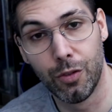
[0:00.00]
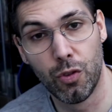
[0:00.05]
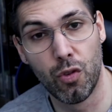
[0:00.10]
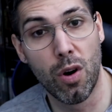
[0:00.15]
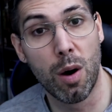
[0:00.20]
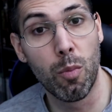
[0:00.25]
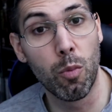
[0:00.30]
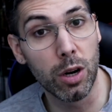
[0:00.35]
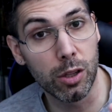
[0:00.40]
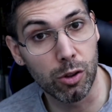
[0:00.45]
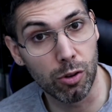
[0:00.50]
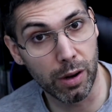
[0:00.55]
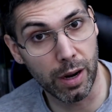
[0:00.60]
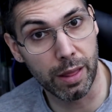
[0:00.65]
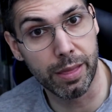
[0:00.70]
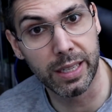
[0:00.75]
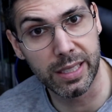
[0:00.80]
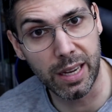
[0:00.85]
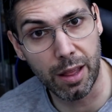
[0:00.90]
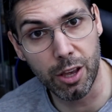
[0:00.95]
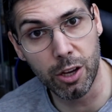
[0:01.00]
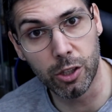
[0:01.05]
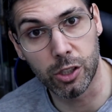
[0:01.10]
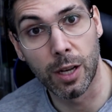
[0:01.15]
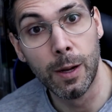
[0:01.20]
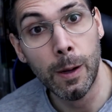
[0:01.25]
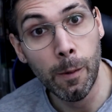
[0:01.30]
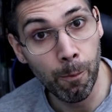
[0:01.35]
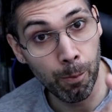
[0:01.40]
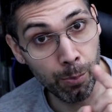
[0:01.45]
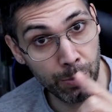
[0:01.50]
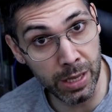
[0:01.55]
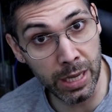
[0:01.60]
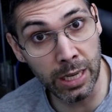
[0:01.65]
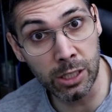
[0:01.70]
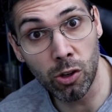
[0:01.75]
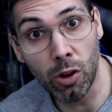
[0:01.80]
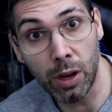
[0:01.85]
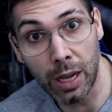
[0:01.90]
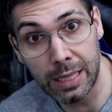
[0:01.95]
no ha muerto, gracias a Dios.
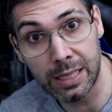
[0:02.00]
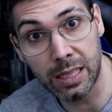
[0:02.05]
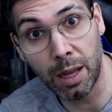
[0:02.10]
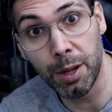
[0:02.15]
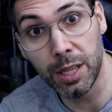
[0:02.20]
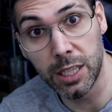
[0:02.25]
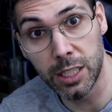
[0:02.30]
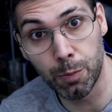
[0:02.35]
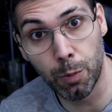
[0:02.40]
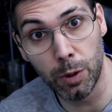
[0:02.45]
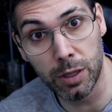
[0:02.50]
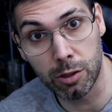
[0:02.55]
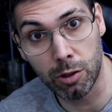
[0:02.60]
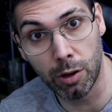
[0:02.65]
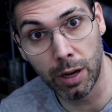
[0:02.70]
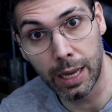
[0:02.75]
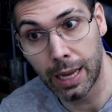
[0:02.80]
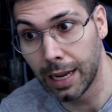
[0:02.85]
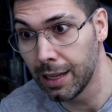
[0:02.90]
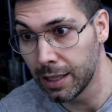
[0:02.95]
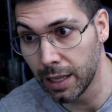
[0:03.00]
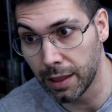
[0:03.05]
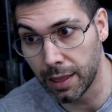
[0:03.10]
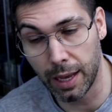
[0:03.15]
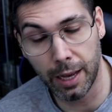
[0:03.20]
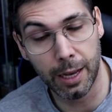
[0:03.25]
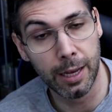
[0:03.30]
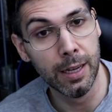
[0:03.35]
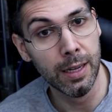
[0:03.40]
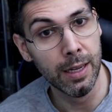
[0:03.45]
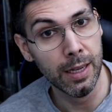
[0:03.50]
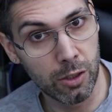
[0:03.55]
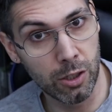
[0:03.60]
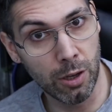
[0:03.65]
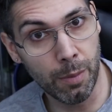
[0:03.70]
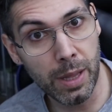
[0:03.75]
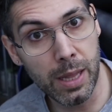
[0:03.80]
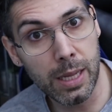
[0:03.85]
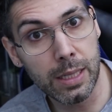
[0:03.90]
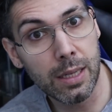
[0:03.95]
Y eso que él estaba dispuesto, ¿eh? Que él dice,
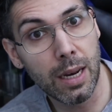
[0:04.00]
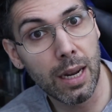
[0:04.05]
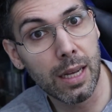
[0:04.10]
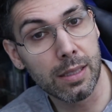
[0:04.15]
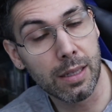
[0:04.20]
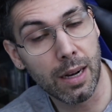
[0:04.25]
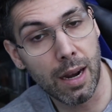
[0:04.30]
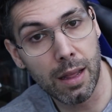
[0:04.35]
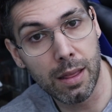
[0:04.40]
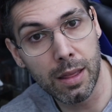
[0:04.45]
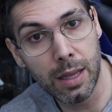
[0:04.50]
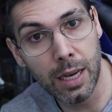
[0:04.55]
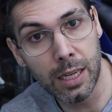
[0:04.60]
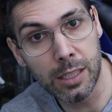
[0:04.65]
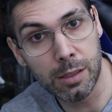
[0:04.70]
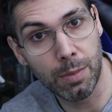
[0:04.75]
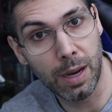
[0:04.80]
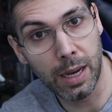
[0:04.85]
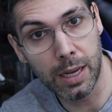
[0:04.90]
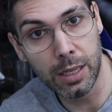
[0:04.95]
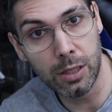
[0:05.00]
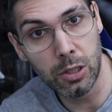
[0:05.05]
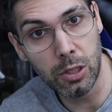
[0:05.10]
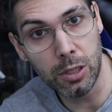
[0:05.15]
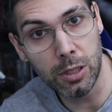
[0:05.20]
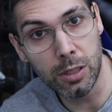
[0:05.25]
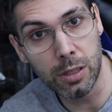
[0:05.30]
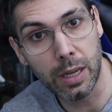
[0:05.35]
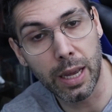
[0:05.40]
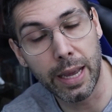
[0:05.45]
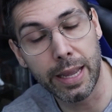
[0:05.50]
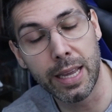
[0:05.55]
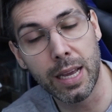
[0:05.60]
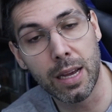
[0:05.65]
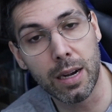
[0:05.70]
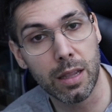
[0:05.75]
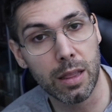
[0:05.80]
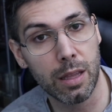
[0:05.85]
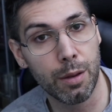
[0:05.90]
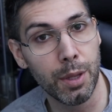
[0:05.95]
no me des las gracias, majito, que ya
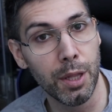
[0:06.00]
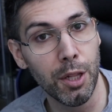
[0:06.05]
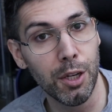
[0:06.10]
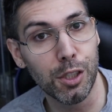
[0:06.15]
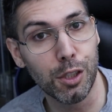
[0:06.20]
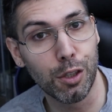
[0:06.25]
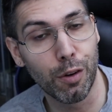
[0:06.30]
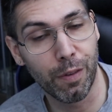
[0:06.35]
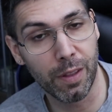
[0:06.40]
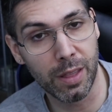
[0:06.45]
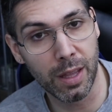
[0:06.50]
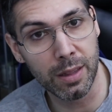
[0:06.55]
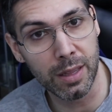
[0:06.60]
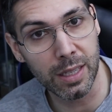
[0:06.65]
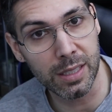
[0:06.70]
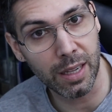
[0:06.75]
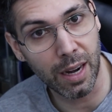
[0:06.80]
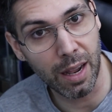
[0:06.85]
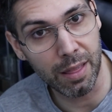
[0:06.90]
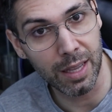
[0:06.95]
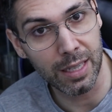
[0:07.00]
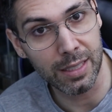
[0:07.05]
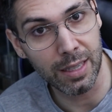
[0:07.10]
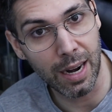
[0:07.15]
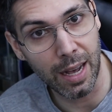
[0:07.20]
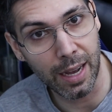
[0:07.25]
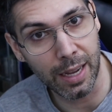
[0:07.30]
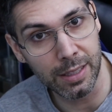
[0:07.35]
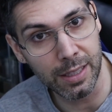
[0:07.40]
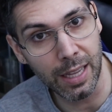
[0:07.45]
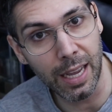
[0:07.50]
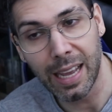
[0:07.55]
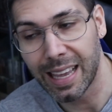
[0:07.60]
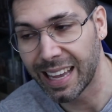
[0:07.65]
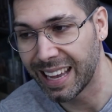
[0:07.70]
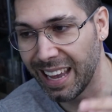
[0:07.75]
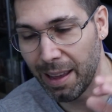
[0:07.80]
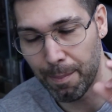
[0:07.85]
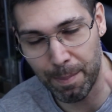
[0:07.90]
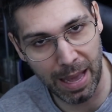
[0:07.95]
ha recibido suficientes gracias de la gente,
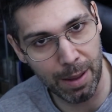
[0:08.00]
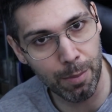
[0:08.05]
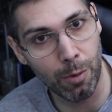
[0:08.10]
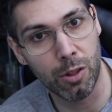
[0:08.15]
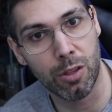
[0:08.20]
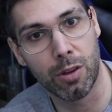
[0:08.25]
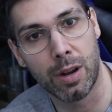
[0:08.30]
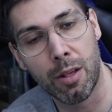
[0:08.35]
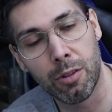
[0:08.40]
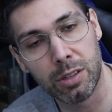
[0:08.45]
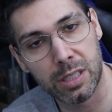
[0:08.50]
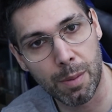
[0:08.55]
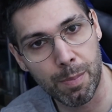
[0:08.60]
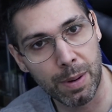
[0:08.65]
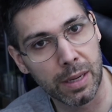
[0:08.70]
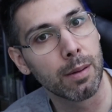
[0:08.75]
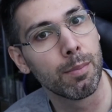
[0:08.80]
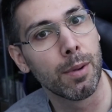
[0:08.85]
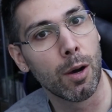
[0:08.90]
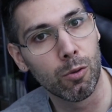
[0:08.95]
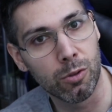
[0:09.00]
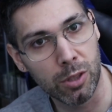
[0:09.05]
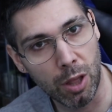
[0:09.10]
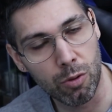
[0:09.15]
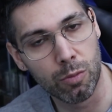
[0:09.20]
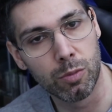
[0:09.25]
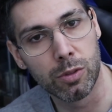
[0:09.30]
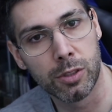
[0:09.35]
que me ha emocionado, esa parte me ha gustado